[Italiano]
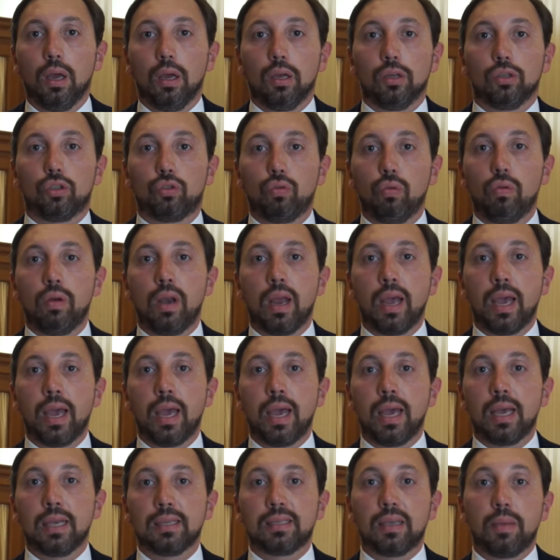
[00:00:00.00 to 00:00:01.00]

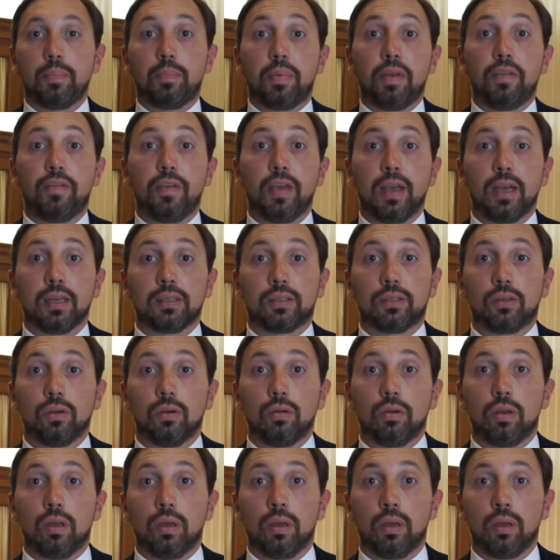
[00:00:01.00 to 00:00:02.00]
Sulle
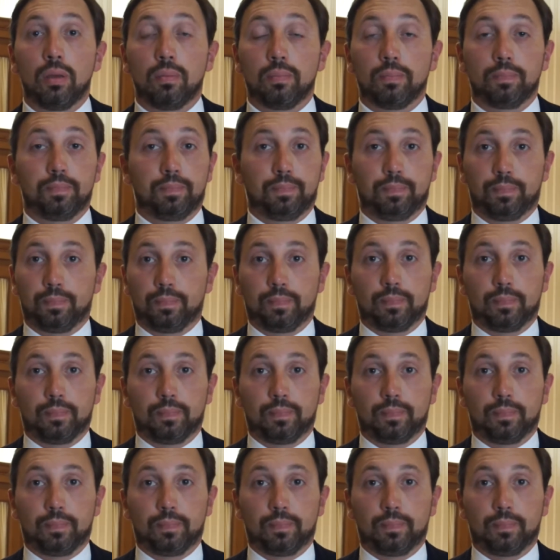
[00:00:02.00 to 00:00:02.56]
semplificazioni